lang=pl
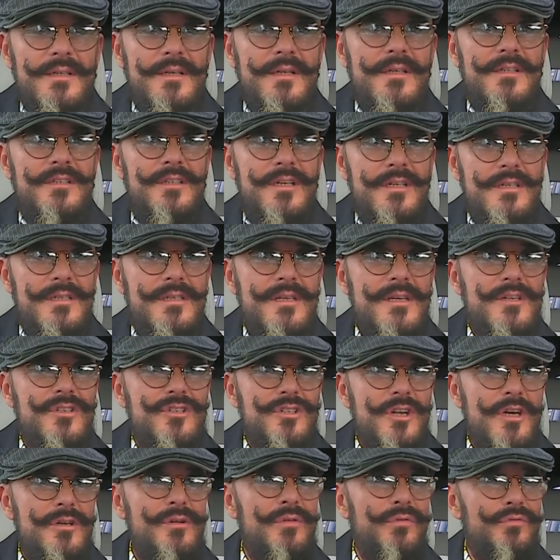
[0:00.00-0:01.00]
gdzie
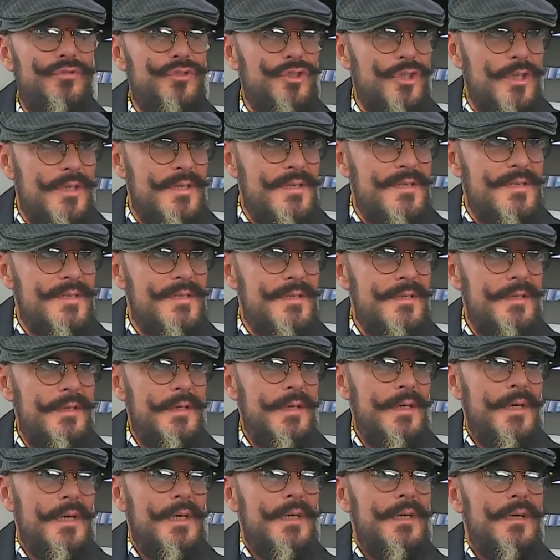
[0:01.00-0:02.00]
zjeżdżają wszyscy
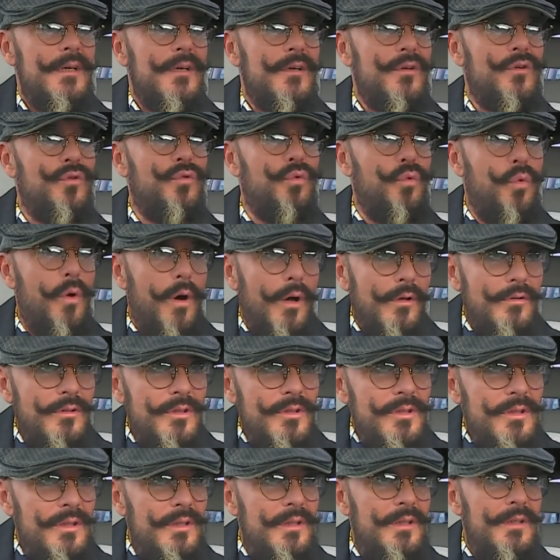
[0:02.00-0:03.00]

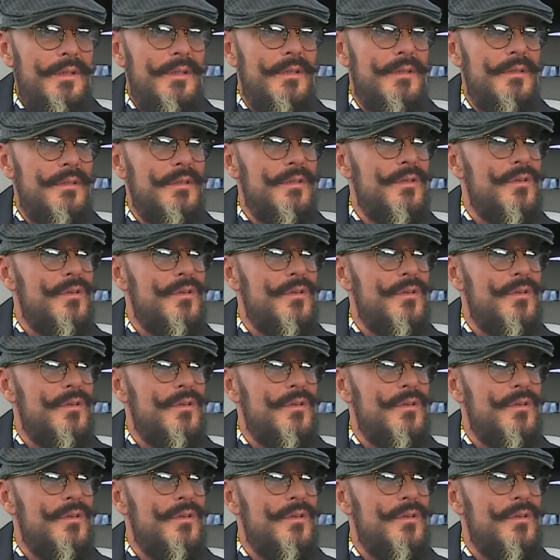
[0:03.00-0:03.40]
głodni e,